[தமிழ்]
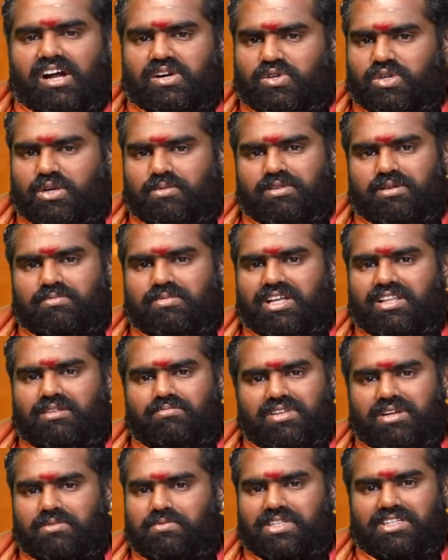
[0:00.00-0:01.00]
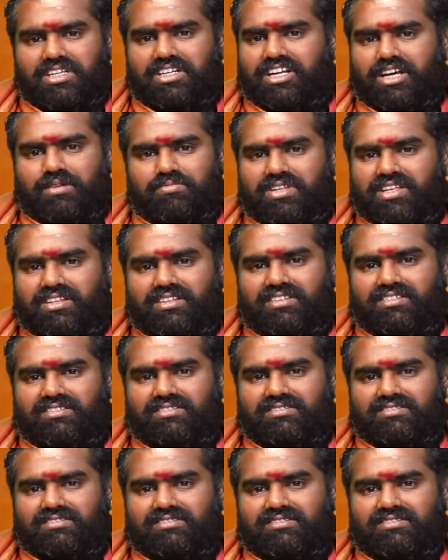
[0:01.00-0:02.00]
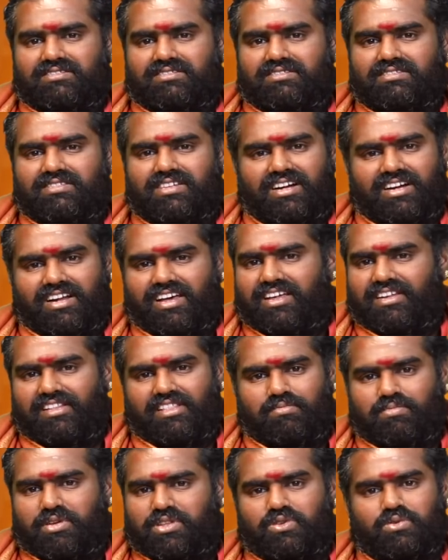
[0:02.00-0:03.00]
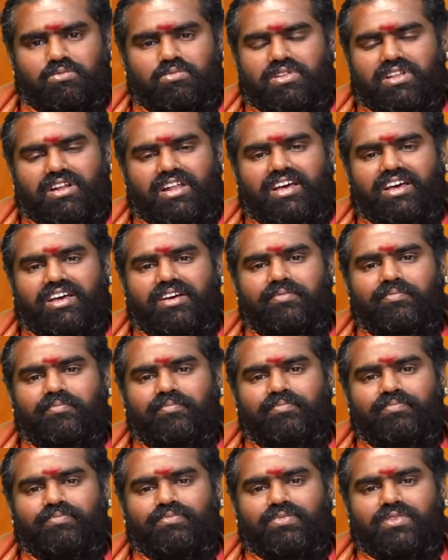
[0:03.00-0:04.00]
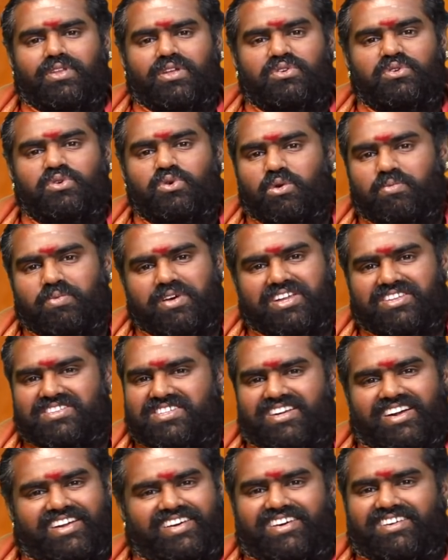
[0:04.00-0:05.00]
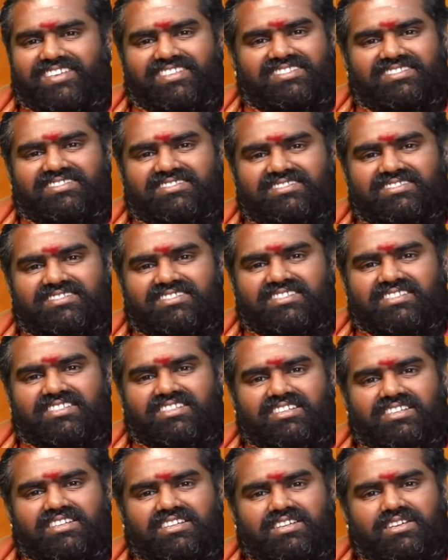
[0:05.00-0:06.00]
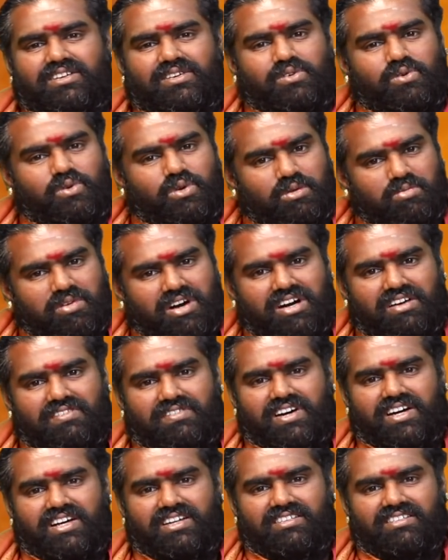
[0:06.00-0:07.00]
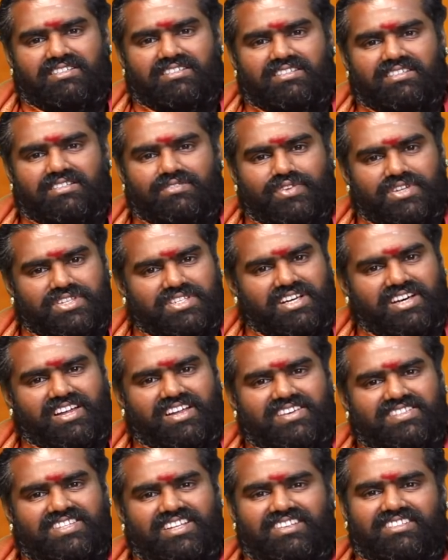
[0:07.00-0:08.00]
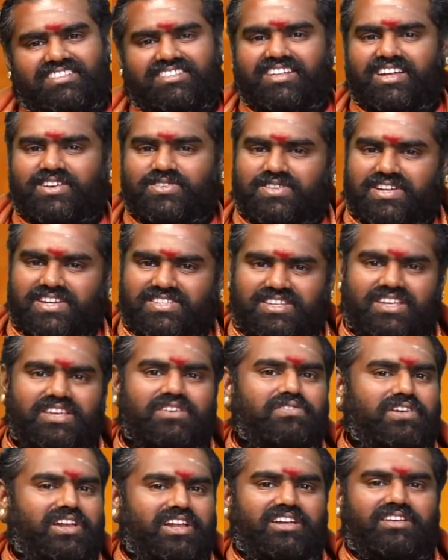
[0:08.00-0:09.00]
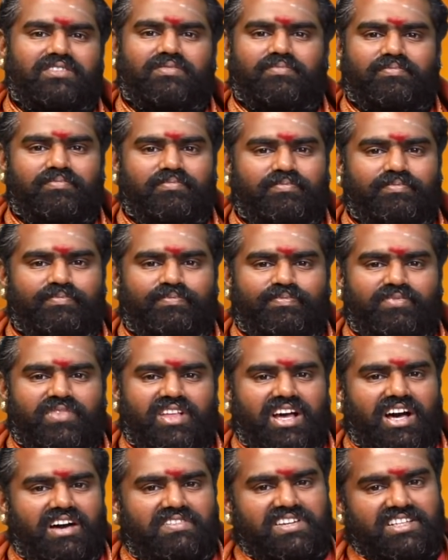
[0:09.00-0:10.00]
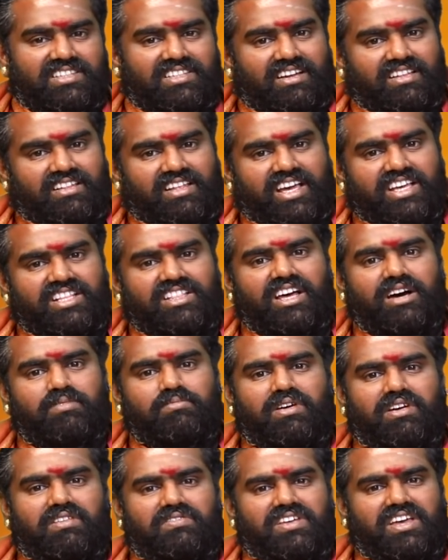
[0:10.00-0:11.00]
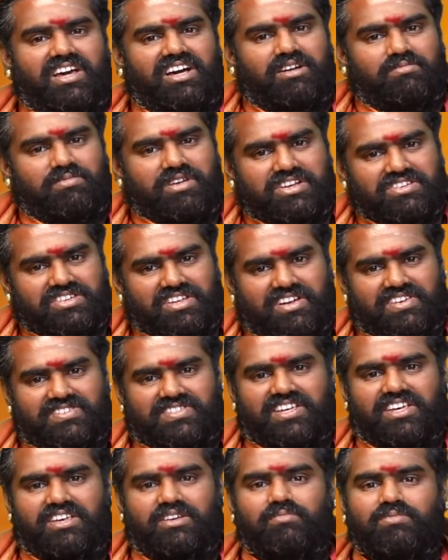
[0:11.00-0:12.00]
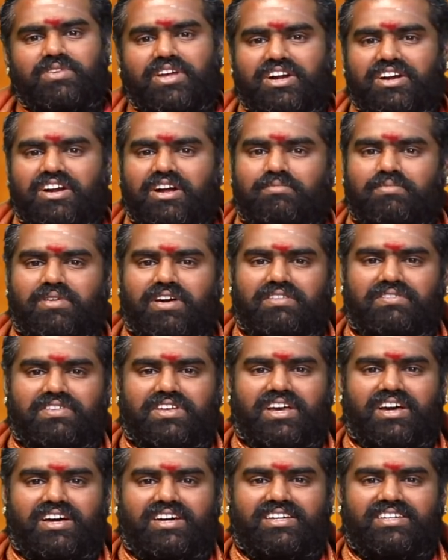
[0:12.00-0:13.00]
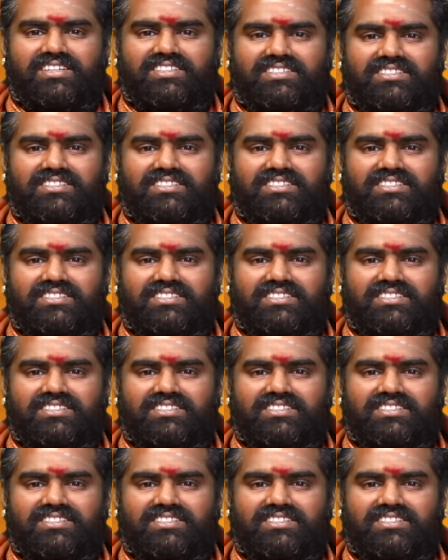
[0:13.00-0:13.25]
அக்டோபர் மாதம் இருபத்தெட்டாம் தேதி இரண்டாயிரத்தி பத்தொன்பதில் குரு பயிற்சி நடக்கிறது குரு பகவான் விருச்சிக ராசியிலிருந்து தனுசு ராசிக்கு வரார் அவர் தனது ஐந்தாம் பார்வையாக மேஷ ராசியையும் ஏழாம் பார்வையாக